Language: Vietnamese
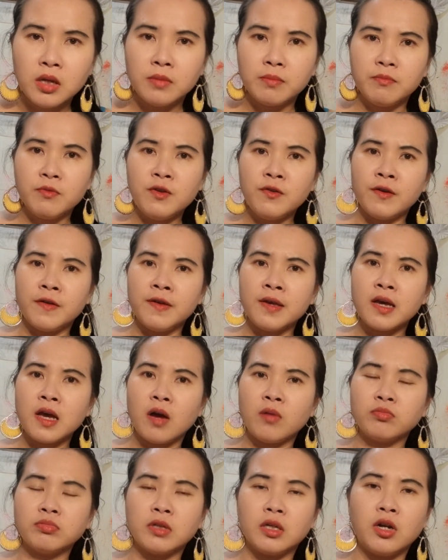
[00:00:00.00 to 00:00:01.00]
quý vị biết
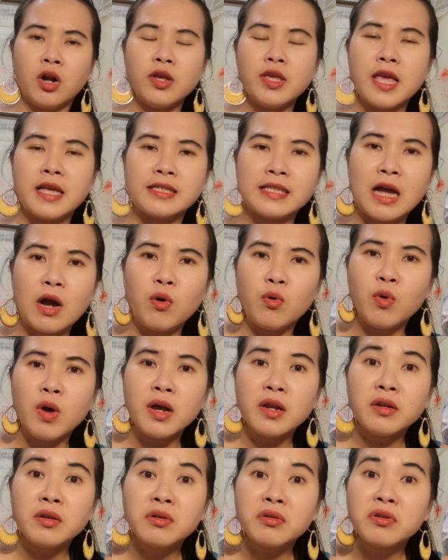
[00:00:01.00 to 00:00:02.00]
không từ đó về sau á
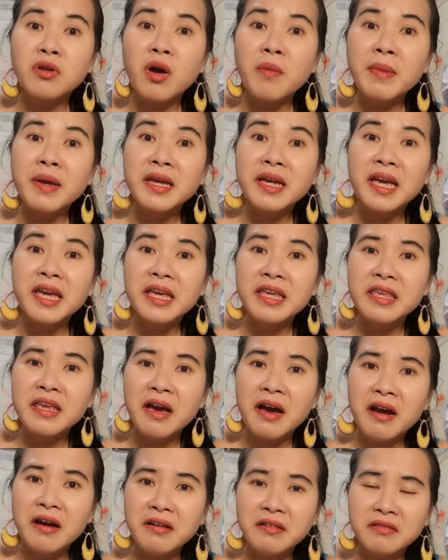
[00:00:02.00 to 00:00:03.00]
nó mới ghi
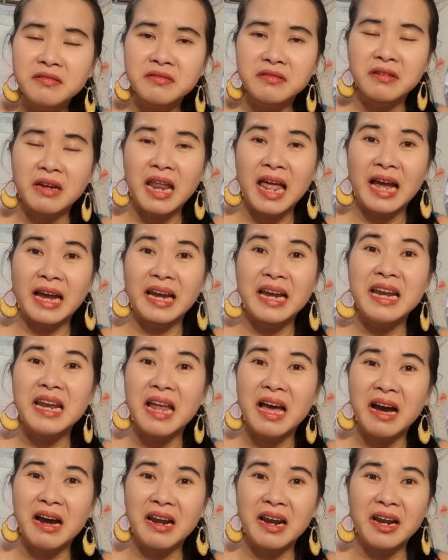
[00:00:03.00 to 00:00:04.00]
nhớ là cái
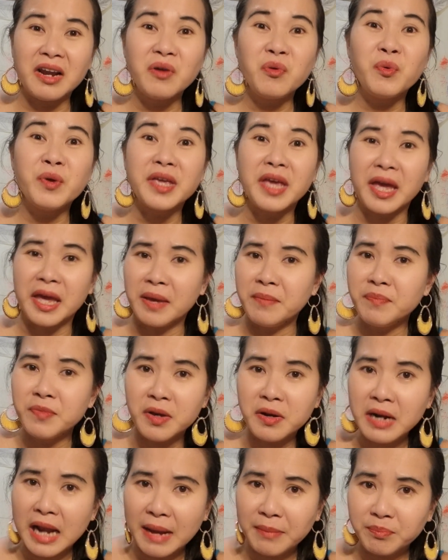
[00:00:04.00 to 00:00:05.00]
lờ là nó nguy hiểm
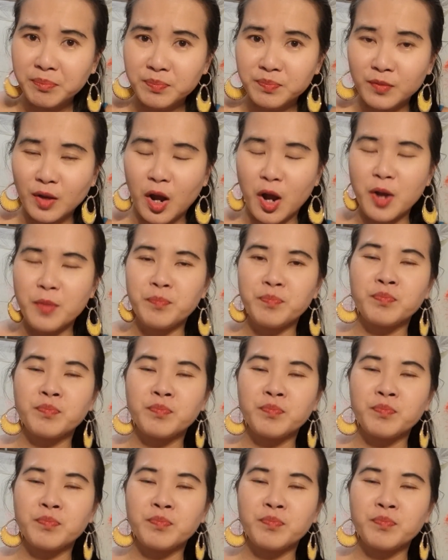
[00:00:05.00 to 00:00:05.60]
dữ lắm đó